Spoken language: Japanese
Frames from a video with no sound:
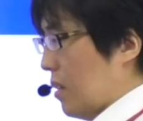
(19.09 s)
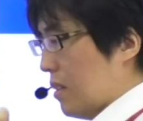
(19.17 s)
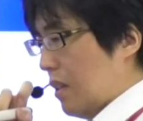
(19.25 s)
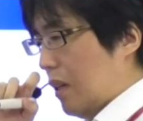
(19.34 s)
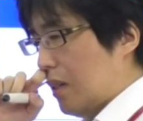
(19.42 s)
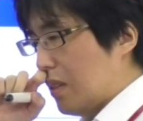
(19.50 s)
で
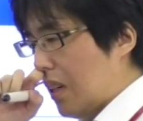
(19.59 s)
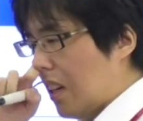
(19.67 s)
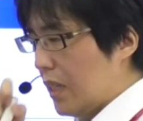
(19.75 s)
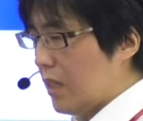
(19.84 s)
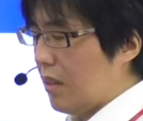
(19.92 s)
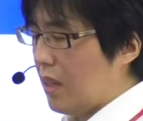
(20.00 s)
すね。正
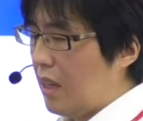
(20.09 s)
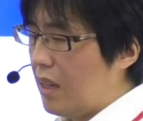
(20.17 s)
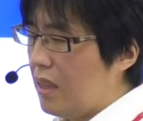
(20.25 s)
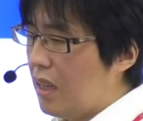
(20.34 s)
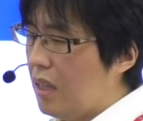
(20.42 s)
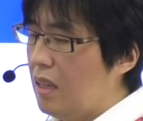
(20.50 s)
解者は結
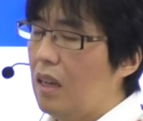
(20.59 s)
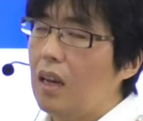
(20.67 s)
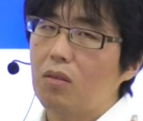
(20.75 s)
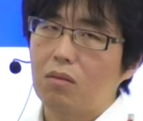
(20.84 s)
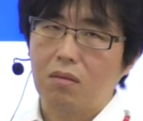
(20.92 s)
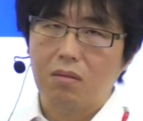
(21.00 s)
果的に
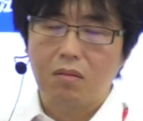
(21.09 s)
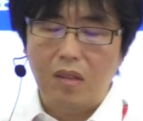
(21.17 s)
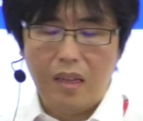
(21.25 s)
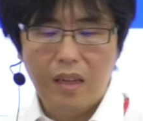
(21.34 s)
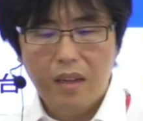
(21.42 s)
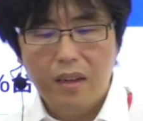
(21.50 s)
A ということ
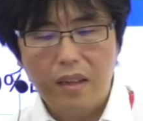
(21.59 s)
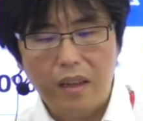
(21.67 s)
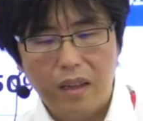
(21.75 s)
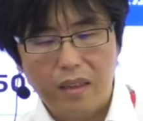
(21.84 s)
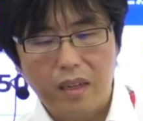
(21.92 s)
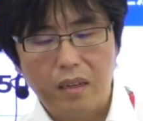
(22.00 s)
に、
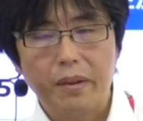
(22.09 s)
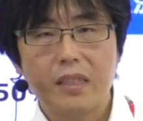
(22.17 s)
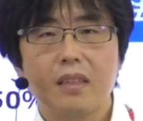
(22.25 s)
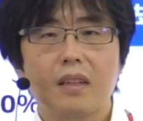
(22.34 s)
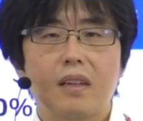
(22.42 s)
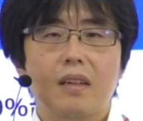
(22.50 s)
えなりま
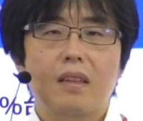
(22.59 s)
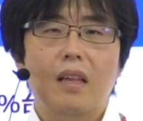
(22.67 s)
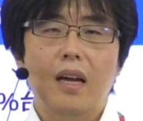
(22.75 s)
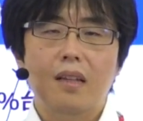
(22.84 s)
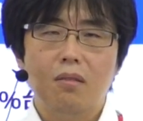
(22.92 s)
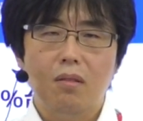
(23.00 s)
す。
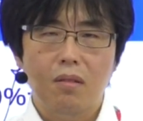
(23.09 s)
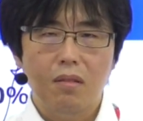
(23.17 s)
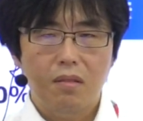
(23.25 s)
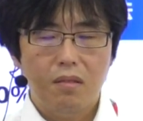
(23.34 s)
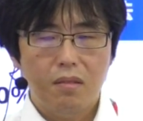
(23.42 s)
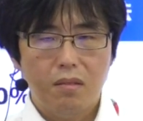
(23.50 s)
で、あ
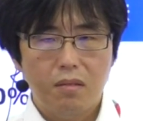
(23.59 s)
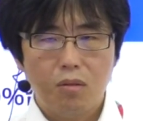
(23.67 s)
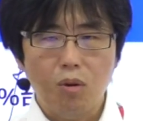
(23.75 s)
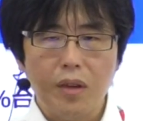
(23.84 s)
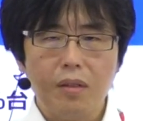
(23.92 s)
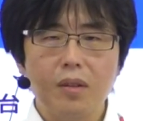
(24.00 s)
の、
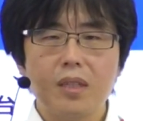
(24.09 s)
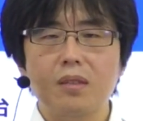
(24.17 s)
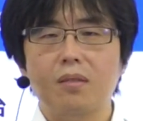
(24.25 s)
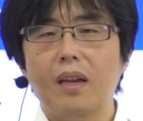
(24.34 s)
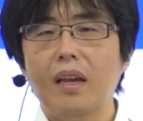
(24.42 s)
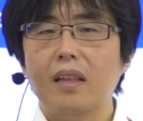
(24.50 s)
問いの1
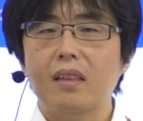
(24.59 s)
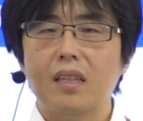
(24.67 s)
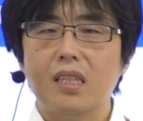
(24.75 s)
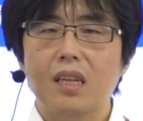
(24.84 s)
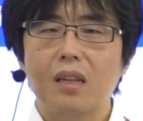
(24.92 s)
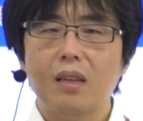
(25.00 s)
の A って
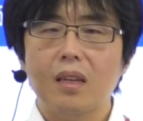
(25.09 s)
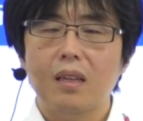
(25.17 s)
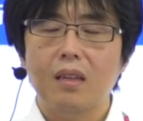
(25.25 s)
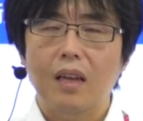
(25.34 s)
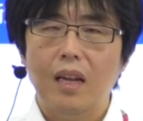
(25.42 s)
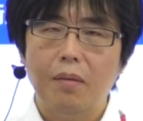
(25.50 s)
心理的
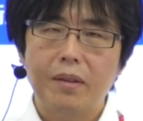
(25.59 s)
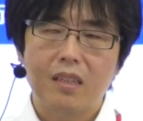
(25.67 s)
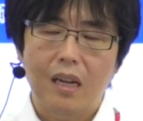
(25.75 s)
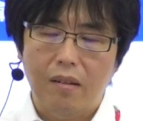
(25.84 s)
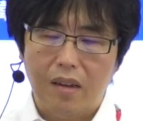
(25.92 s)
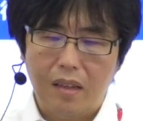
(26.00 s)
に選び
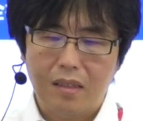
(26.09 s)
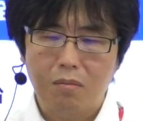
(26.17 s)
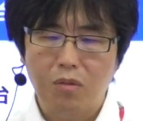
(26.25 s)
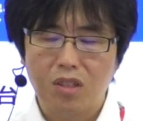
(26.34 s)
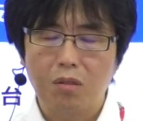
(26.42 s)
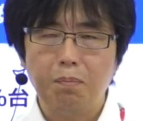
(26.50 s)
づらいわけです。
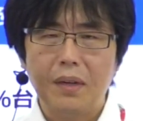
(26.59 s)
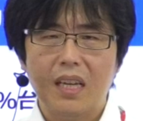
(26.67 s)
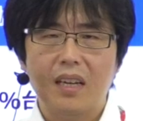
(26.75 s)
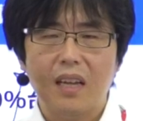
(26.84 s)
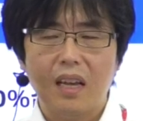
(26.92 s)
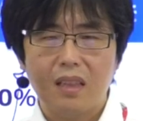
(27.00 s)
もうしょっぱ
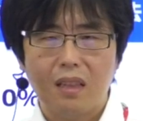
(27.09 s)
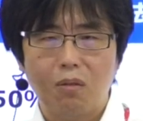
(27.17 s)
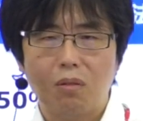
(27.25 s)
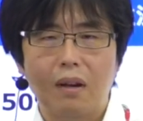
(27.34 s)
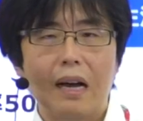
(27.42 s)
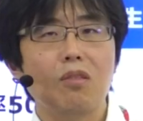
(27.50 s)
なから A って
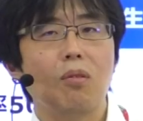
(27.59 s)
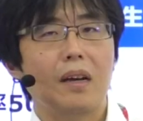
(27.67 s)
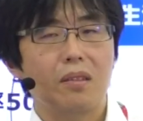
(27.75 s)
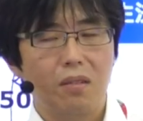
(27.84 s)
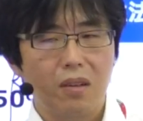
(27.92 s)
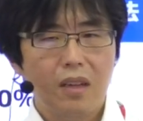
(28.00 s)
ことがあるの
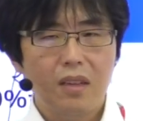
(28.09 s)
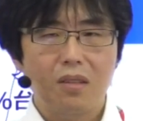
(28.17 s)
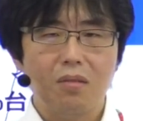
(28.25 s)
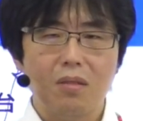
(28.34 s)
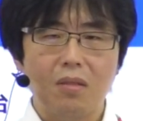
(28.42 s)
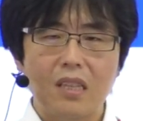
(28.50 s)
かと
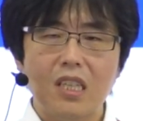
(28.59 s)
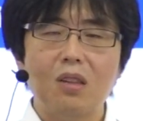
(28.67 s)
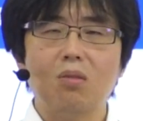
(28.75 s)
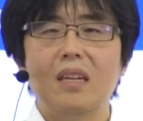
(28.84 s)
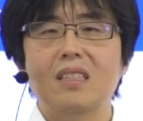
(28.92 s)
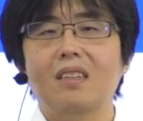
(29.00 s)
いうことで C
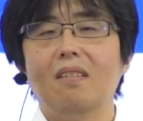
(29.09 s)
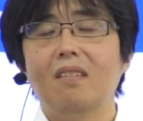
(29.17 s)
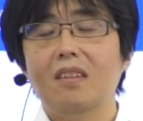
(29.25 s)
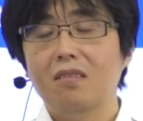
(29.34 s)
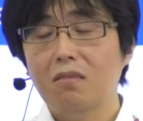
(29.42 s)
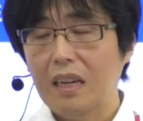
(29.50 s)
とか言っちゃ
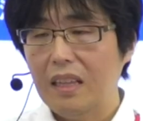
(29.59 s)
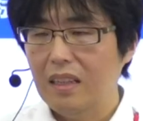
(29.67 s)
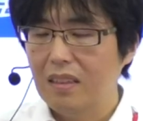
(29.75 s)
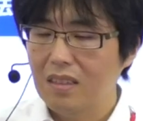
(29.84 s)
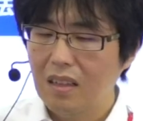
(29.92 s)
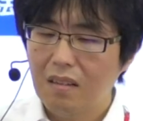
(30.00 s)
うわけ
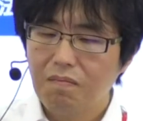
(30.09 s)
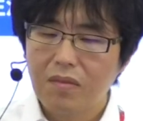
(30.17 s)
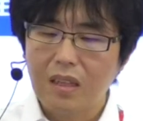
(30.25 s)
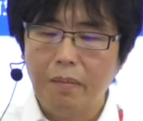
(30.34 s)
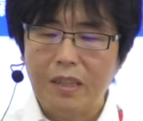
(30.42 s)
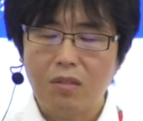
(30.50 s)
なんですね。
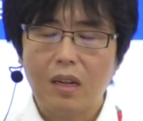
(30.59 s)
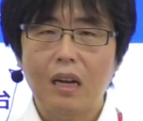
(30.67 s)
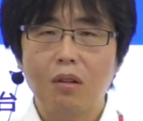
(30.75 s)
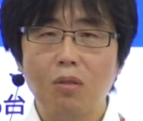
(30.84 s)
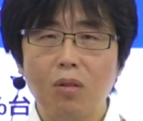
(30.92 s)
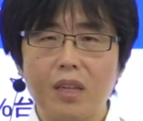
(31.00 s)
でまあそれ
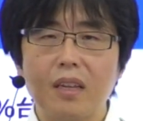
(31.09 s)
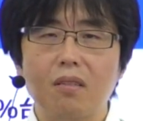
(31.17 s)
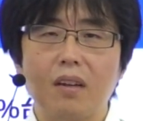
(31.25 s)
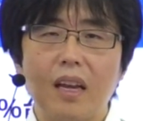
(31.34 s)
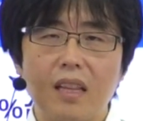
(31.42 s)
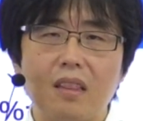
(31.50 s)
が老期
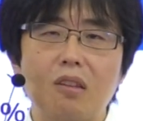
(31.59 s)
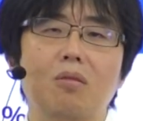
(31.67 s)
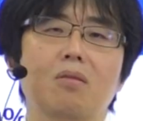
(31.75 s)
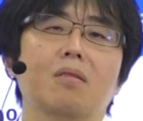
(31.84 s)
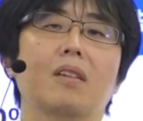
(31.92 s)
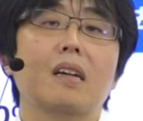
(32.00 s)
の A っていう
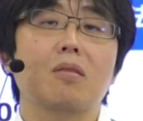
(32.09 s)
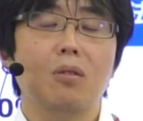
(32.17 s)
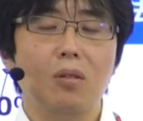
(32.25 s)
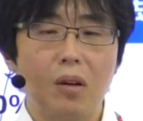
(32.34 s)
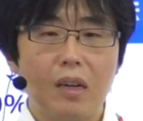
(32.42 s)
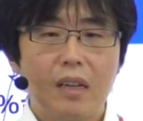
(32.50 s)
ことになる
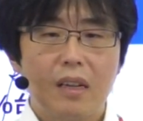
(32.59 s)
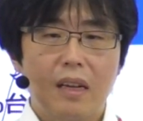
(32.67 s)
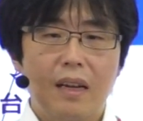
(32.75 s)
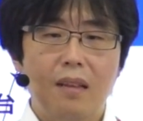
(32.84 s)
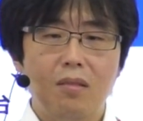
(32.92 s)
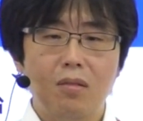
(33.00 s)
と
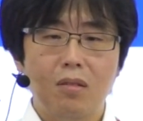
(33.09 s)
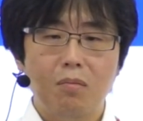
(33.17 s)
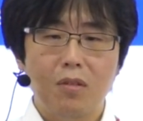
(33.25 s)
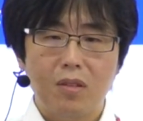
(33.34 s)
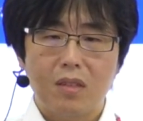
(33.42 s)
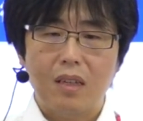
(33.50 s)
あの
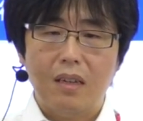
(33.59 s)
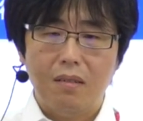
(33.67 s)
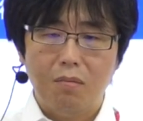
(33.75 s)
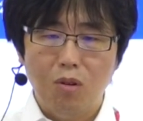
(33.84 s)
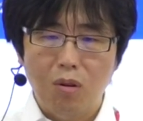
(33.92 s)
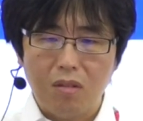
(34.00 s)
もう
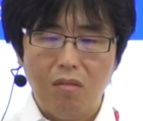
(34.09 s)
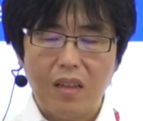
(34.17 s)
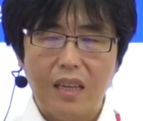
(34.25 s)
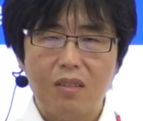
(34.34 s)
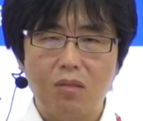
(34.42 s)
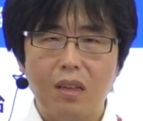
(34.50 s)
もう多くの
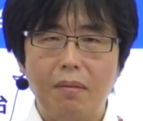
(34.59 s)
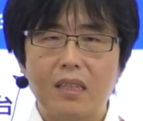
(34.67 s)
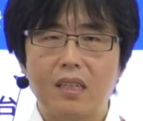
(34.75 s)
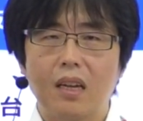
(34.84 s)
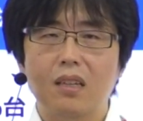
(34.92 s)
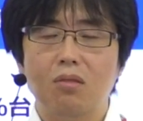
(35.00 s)
方にとってまあ
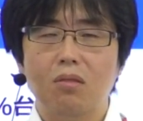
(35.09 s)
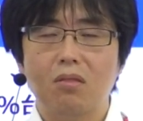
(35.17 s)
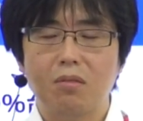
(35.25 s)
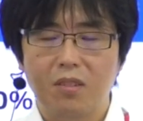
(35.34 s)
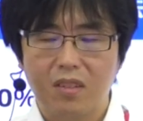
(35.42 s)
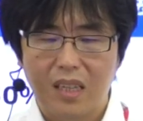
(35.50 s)
最初に解
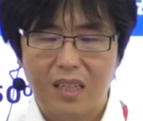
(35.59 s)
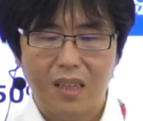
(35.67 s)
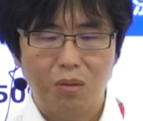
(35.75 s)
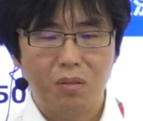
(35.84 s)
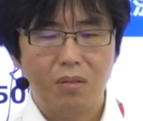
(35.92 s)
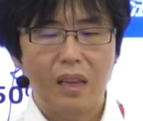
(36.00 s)
く問題っ
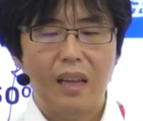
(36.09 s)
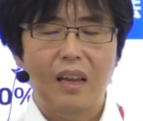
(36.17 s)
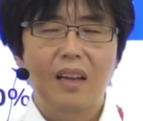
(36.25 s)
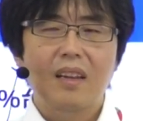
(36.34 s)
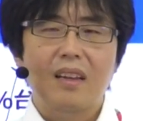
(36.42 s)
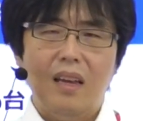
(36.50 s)
ていうこと
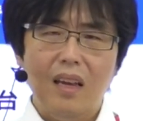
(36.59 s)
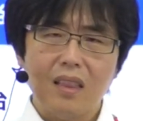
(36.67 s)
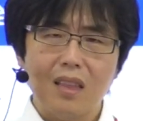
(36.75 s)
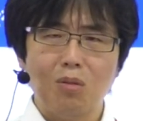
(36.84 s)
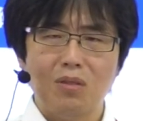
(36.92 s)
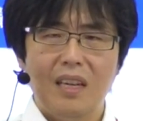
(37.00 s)
で A っ
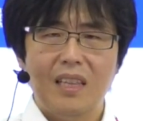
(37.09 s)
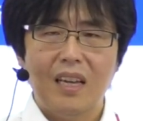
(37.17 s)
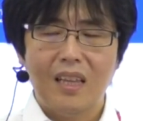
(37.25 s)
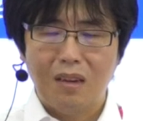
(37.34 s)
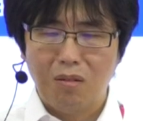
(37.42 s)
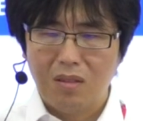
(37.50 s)
てことは
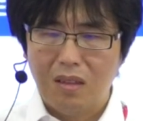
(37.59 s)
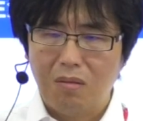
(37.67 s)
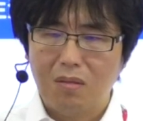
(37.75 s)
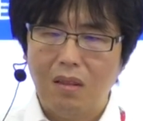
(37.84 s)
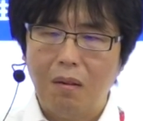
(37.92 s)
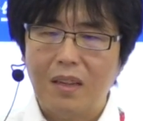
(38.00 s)
ないだろうって
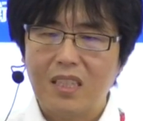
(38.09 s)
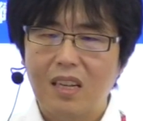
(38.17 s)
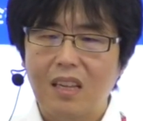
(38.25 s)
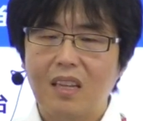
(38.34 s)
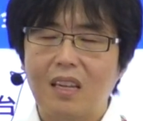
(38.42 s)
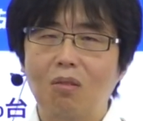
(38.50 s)
ことで、まあ、
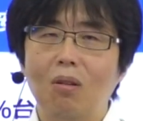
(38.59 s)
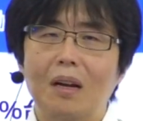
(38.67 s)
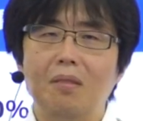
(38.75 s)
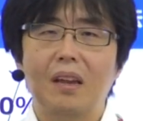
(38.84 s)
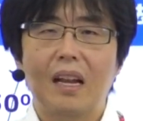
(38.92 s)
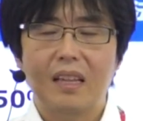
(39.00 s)
心理的に
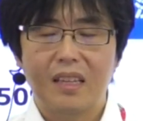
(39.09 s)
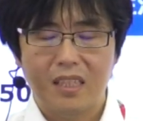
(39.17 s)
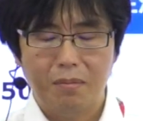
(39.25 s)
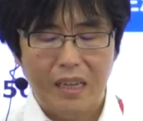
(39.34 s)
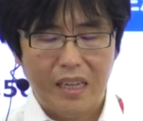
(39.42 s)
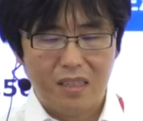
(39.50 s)
他のを選んで
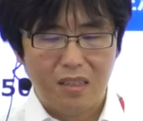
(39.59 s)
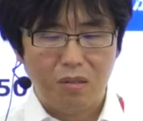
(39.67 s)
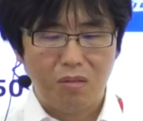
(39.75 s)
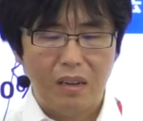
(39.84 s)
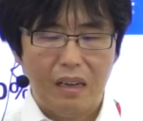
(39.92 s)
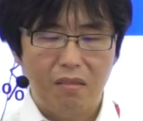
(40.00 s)
しまいやすい
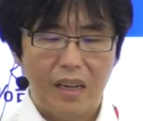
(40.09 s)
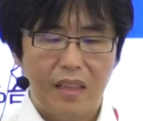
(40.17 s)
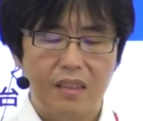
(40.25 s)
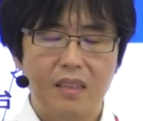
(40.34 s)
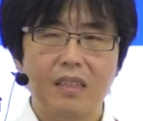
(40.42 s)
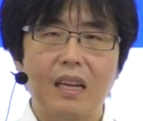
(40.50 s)
とこがあるわけ
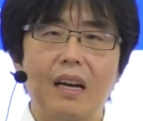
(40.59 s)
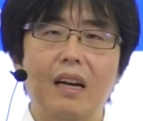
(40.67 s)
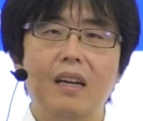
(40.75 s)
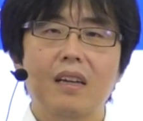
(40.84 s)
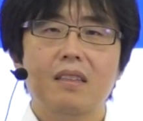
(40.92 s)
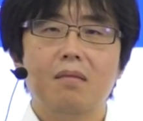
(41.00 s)
なんですが
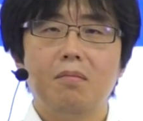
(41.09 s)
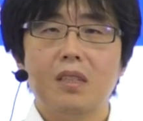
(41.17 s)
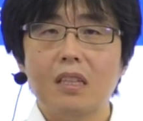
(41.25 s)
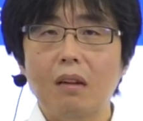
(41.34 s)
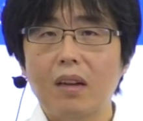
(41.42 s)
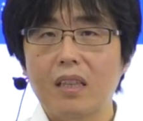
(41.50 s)

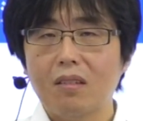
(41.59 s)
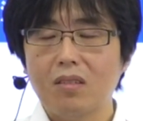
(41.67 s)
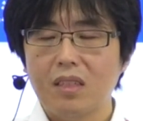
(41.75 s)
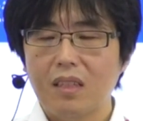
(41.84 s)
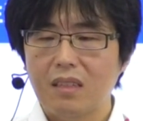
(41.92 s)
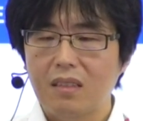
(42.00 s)
実は
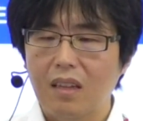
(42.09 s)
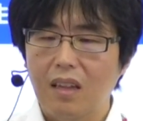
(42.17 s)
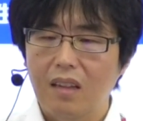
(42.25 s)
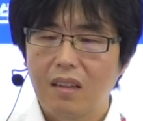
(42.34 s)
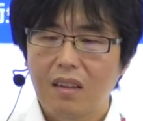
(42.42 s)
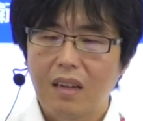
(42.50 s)
私です
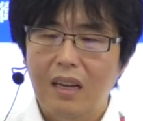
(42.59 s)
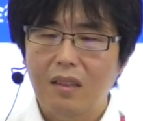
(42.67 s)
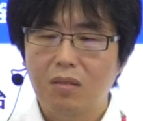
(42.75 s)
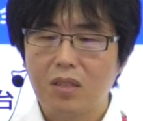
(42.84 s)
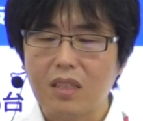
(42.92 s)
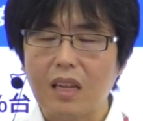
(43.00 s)
ねあ
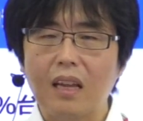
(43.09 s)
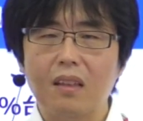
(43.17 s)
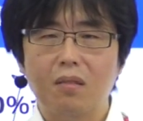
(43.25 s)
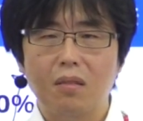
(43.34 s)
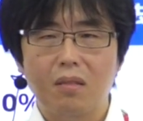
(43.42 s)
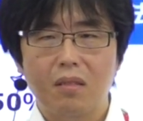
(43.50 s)
の試
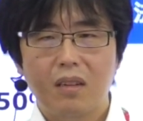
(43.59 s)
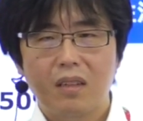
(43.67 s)
験の